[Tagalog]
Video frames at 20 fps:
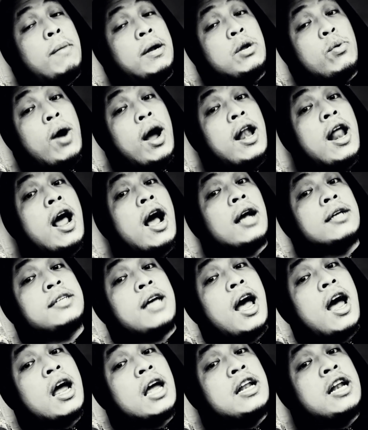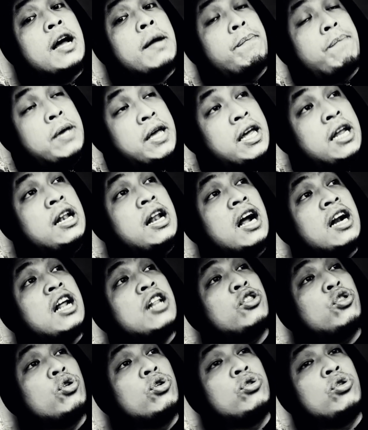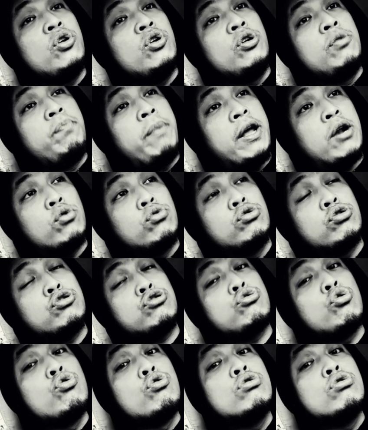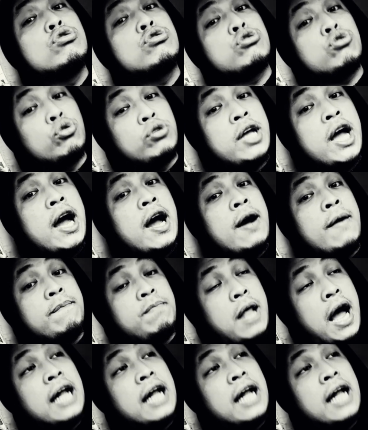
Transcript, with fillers: Maniwala ka sa akin, nagpigil lang ng todo yun. Pero gustong gusto niya.